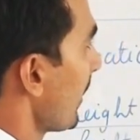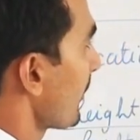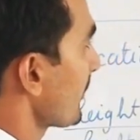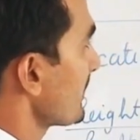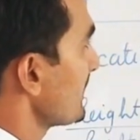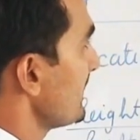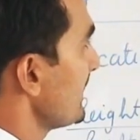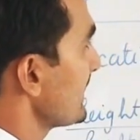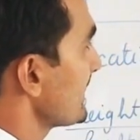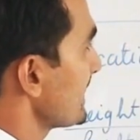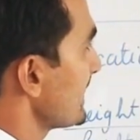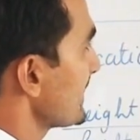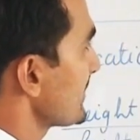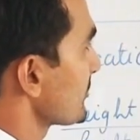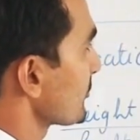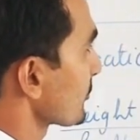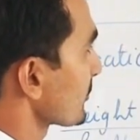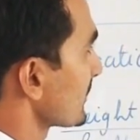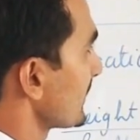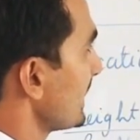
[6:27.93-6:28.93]
और ये चीज़
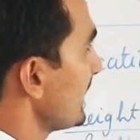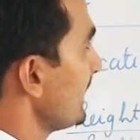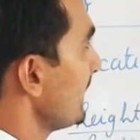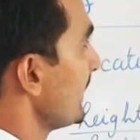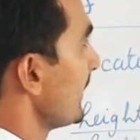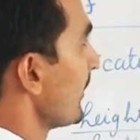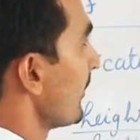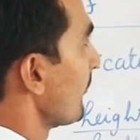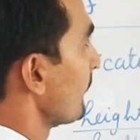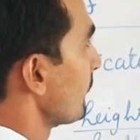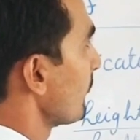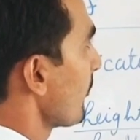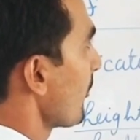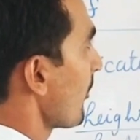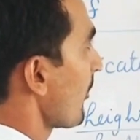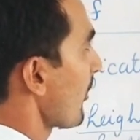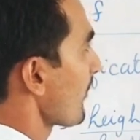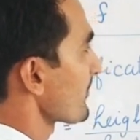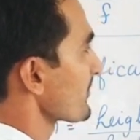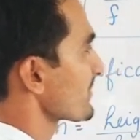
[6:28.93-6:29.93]
जो थी वो
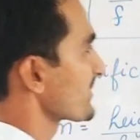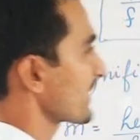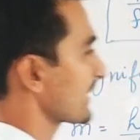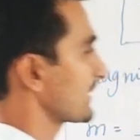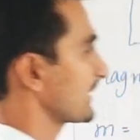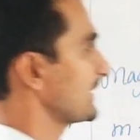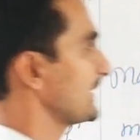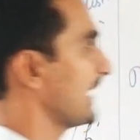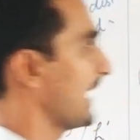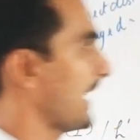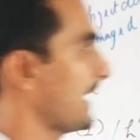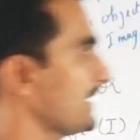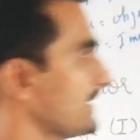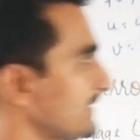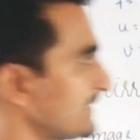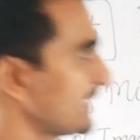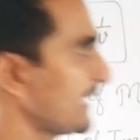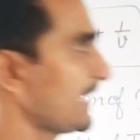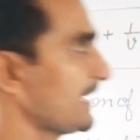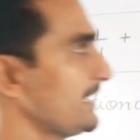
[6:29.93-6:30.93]
ऑब्जेक्ट की
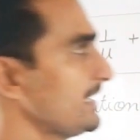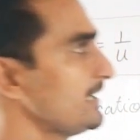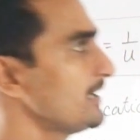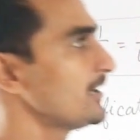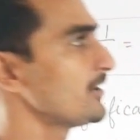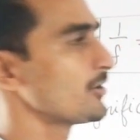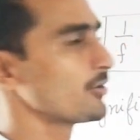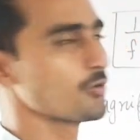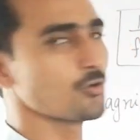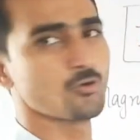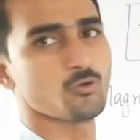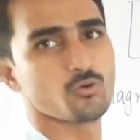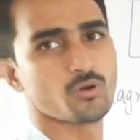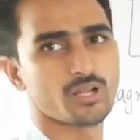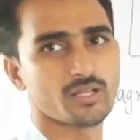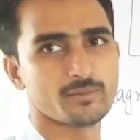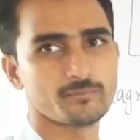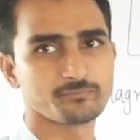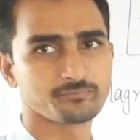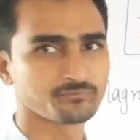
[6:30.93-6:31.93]
हाइट क्या है ओ
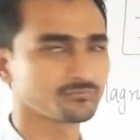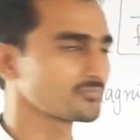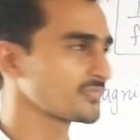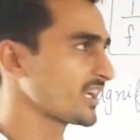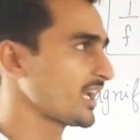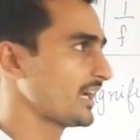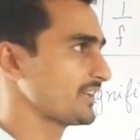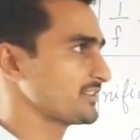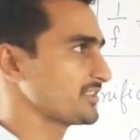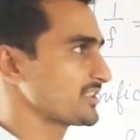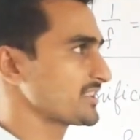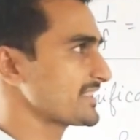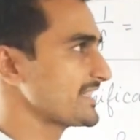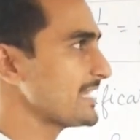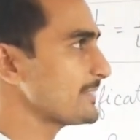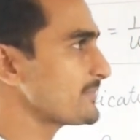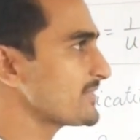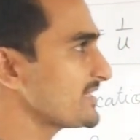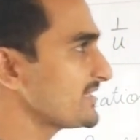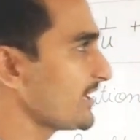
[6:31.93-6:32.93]
है अच्छा
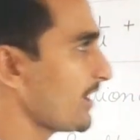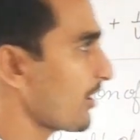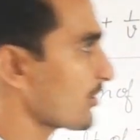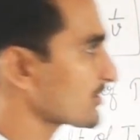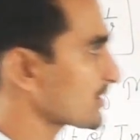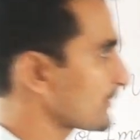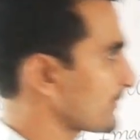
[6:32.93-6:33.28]
सेम चीज़ और